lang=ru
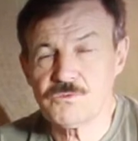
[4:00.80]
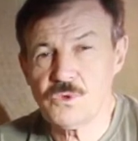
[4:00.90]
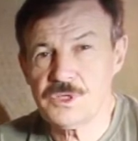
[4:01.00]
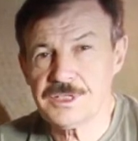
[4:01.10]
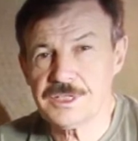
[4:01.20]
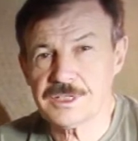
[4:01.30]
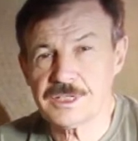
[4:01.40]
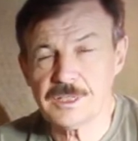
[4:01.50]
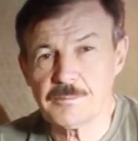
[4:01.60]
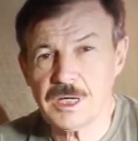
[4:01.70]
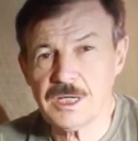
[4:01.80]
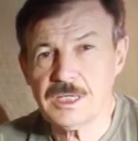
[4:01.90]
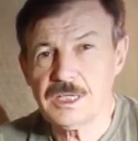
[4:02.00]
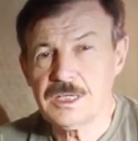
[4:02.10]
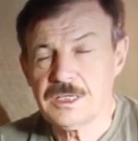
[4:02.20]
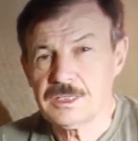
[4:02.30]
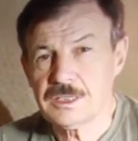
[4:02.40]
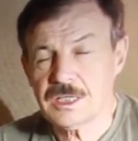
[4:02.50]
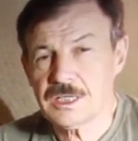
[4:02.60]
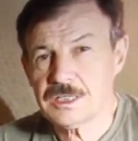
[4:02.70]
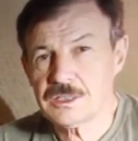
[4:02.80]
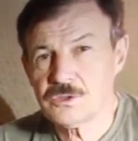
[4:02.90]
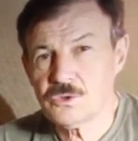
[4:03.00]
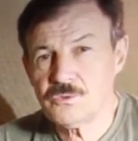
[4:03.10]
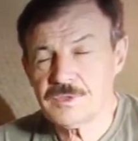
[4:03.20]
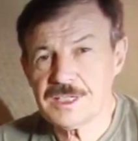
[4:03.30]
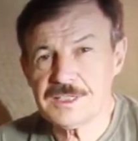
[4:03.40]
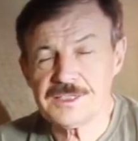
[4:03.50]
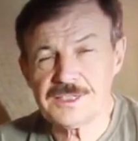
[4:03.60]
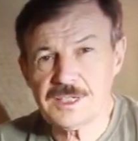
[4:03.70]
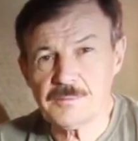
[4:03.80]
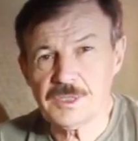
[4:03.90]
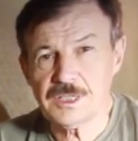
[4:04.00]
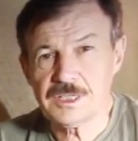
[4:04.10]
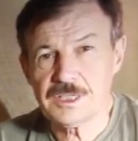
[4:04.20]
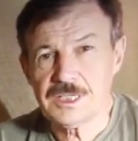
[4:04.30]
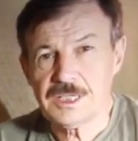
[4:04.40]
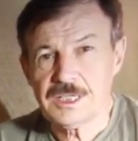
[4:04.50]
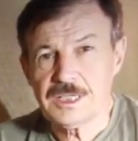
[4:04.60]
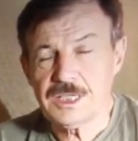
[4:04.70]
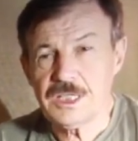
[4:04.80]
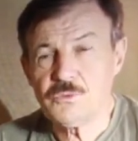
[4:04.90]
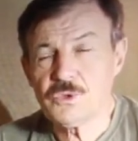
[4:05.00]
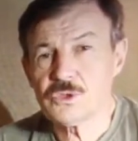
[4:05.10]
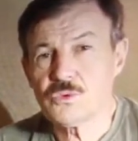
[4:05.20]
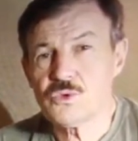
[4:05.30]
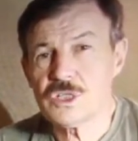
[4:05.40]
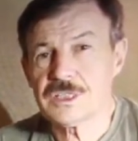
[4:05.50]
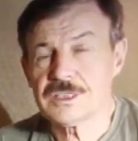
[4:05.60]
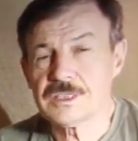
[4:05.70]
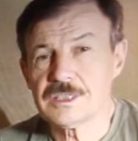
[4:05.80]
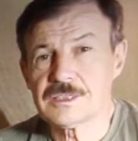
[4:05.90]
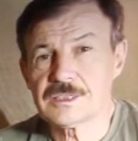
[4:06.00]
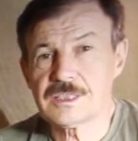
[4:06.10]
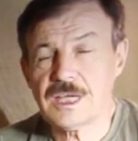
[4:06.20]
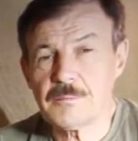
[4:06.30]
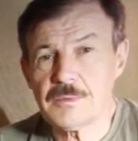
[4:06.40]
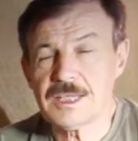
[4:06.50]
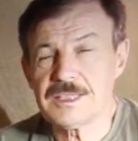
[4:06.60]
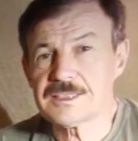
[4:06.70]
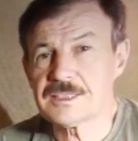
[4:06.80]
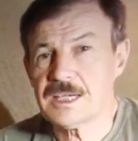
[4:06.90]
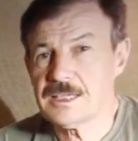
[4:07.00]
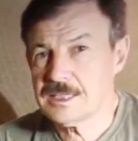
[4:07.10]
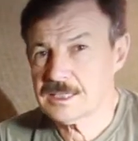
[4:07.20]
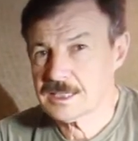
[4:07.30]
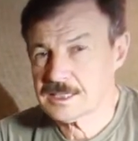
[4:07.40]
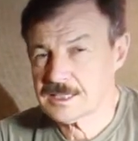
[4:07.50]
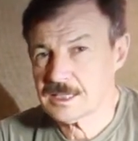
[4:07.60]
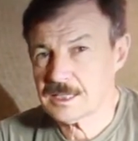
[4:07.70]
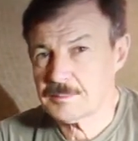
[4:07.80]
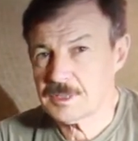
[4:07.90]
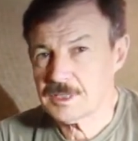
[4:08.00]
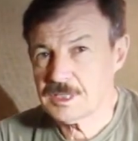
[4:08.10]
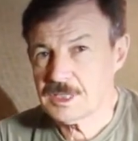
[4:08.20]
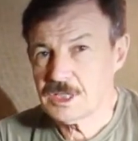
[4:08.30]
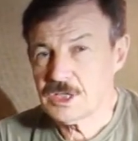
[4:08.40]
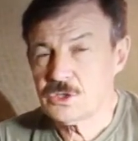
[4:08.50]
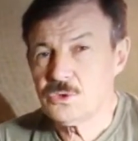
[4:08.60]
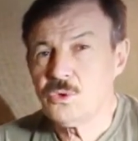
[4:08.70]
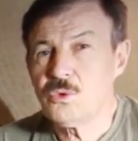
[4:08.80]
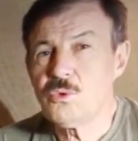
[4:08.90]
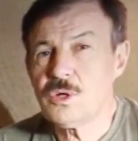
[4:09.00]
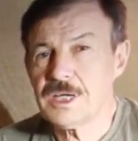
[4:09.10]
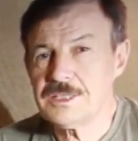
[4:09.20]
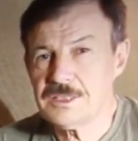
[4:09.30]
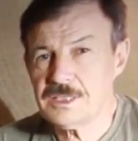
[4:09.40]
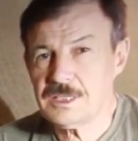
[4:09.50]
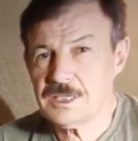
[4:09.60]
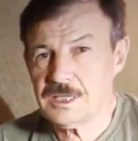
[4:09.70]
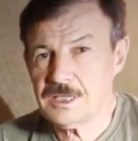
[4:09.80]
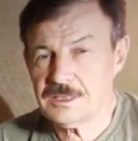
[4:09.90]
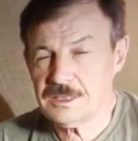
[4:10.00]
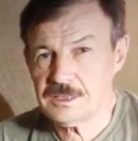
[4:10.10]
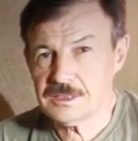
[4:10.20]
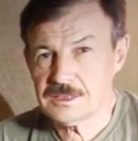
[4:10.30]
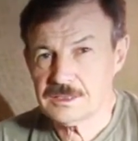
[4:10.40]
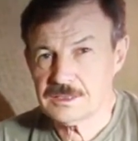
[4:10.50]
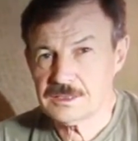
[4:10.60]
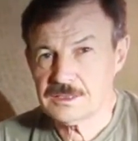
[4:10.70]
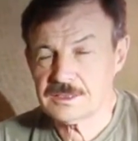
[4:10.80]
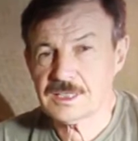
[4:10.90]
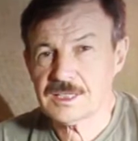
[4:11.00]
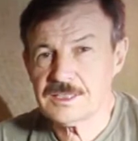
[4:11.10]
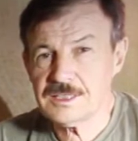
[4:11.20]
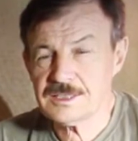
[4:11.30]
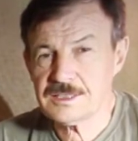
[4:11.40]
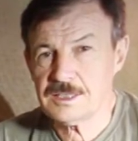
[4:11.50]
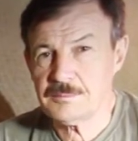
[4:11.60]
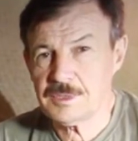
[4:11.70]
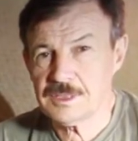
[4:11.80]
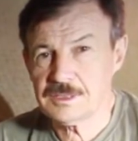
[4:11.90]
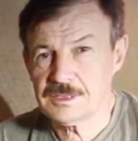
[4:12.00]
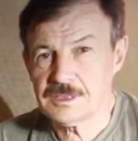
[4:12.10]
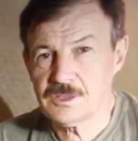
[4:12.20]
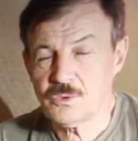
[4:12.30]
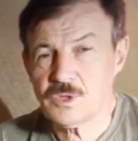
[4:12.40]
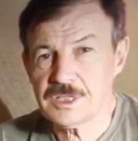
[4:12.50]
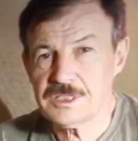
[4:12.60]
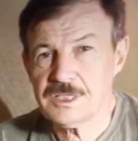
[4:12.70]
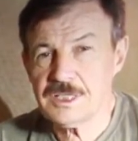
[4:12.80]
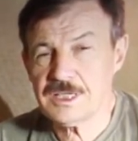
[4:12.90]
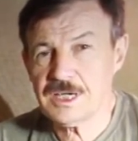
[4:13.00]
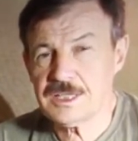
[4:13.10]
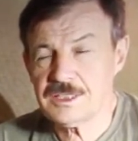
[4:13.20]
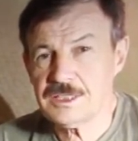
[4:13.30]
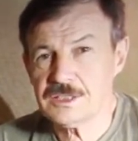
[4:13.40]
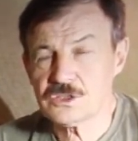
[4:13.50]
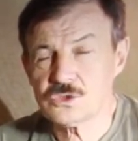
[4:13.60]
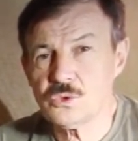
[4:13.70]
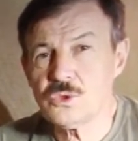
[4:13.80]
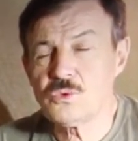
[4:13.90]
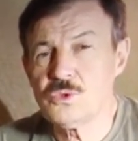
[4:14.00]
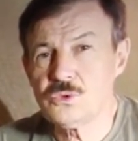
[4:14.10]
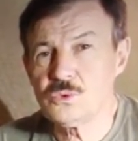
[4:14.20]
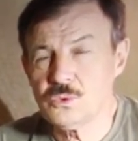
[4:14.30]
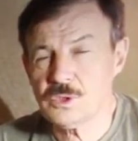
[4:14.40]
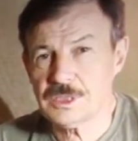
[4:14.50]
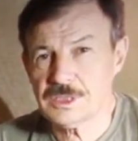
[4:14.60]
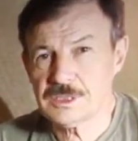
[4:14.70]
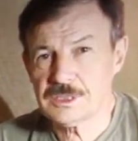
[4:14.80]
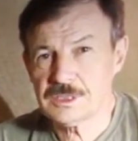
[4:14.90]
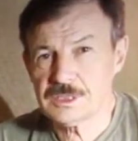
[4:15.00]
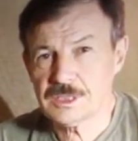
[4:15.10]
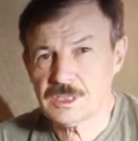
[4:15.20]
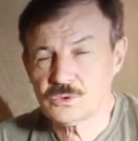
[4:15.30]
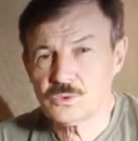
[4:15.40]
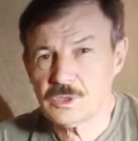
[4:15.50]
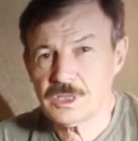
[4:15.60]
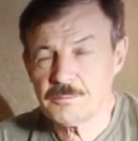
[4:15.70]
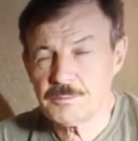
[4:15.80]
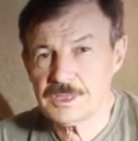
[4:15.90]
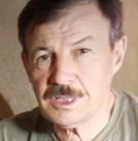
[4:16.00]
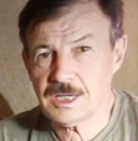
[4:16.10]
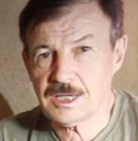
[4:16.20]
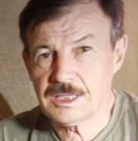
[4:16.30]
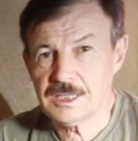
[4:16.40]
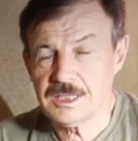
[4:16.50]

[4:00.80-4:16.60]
вольные хлеба, на новые земли. И вот уже там они стали казаками. Но уходили они с традициями, уходили они с той культурой, которая была